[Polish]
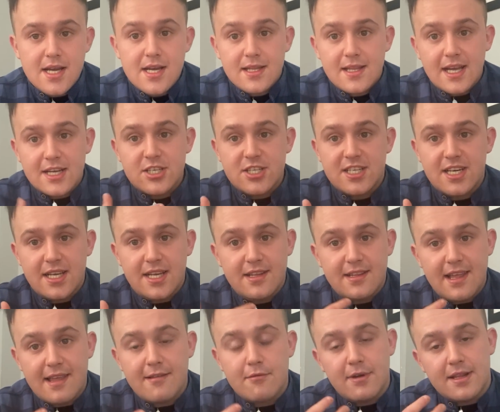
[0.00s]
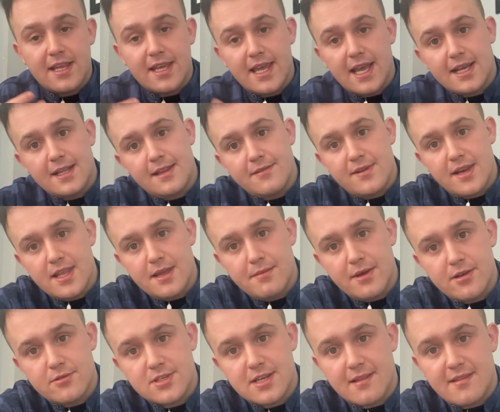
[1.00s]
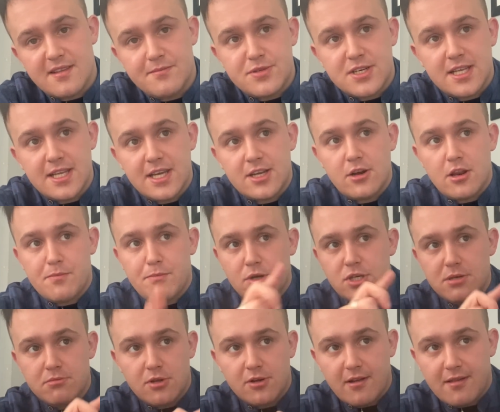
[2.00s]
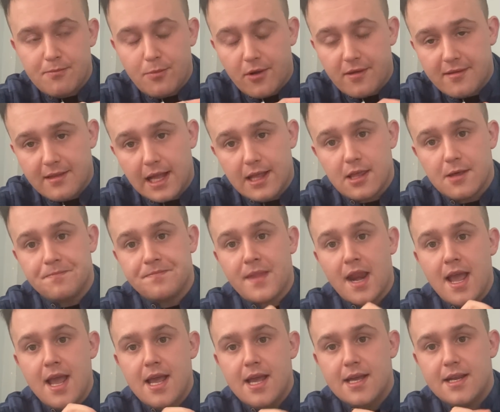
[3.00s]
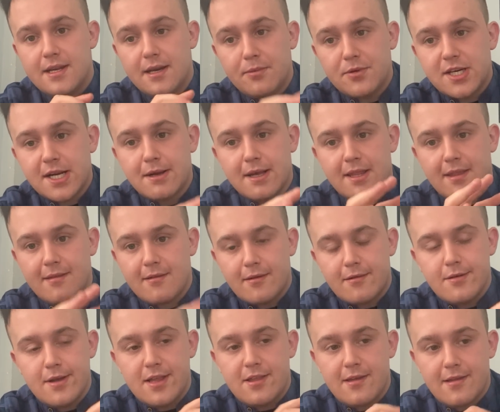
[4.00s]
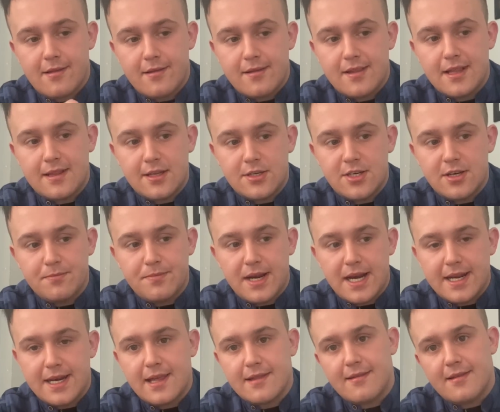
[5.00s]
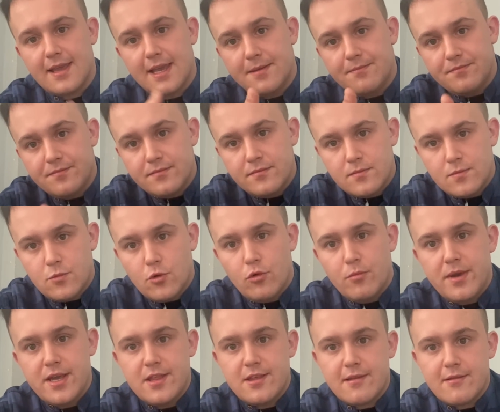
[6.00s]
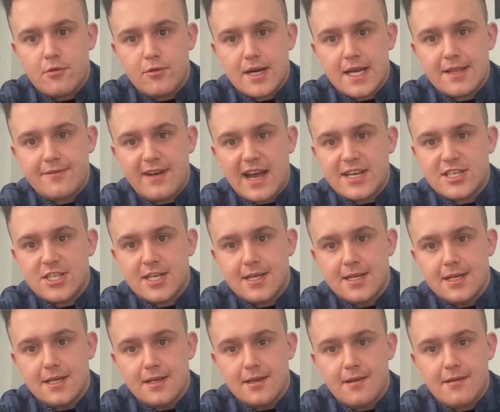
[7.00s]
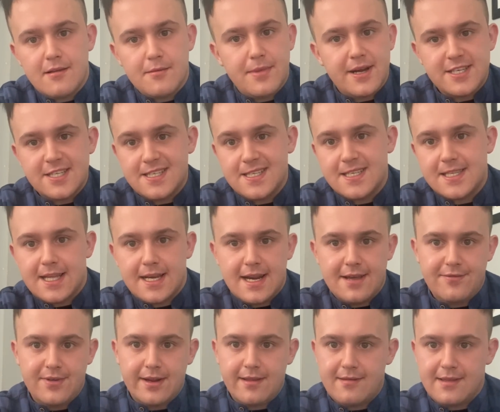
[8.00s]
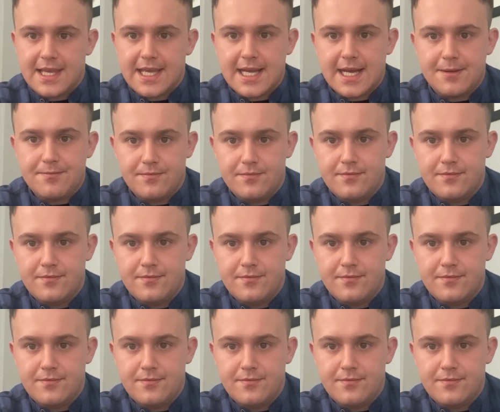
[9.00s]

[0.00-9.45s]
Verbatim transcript: Także i te składniki aktywne nie mają szansy przeniknąć. Po czym to rozpoznać? Na przykład stosujecie syntetyczną pielęgnację, umyjcie skórę twarzy i zobaczcie, że ten efekt znika.